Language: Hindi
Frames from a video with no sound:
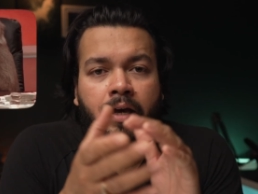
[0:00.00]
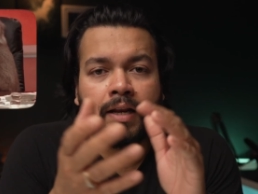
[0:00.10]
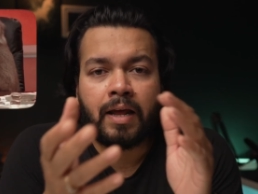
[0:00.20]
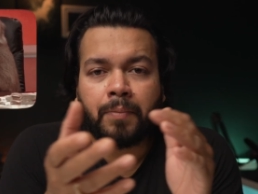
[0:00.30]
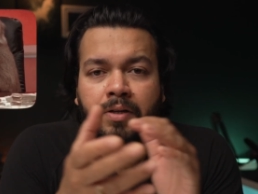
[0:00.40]

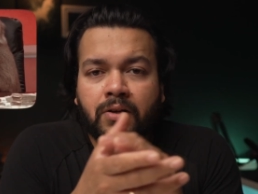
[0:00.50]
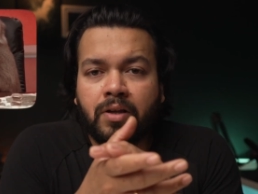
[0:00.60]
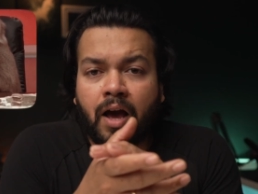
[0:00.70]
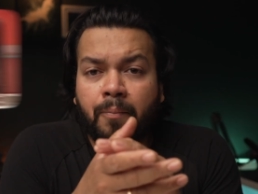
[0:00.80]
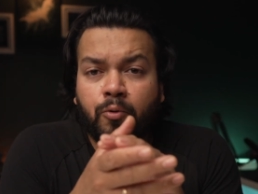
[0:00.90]
इन ऐप के जरिए
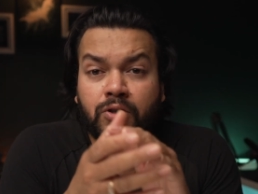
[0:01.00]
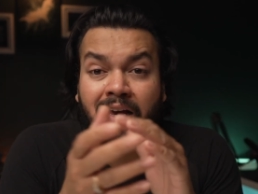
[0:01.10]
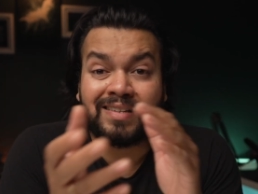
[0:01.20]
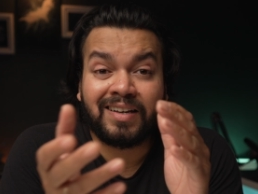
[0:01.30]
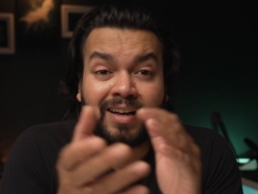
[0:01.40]
आप कुछ
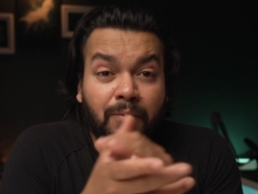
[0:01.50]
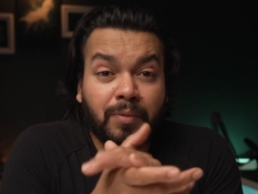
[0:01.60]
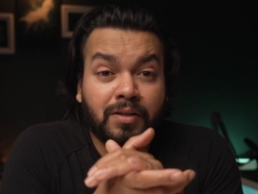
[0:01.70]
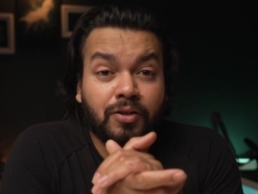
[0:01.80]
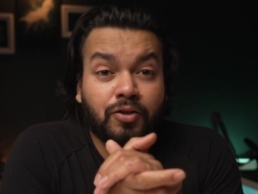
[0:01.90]
ऐसे काम
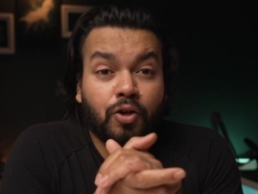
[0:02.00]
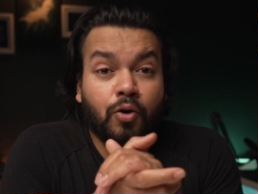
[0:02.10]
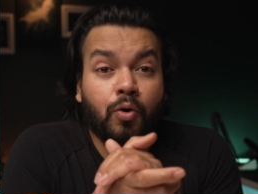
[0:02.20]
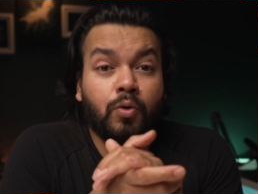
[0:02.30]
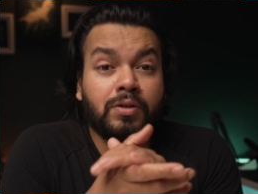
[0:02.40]
कर सकते
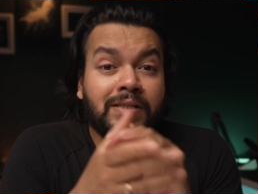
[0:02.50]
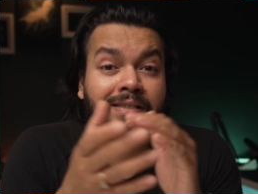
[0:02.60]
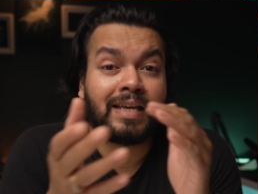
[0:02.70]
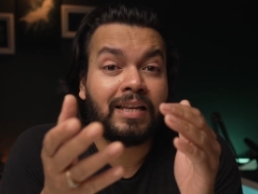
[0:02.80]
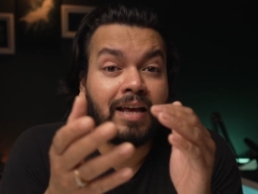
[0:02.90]
हो
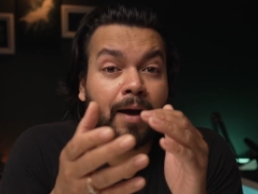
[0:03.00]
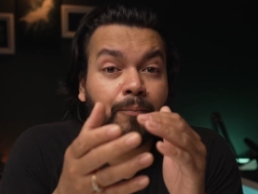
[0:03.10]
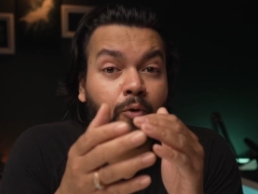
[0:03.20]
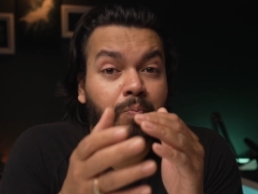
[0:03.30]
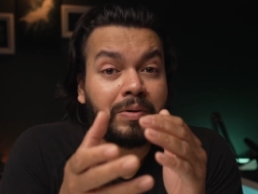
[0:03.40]
जिसके लिए आपको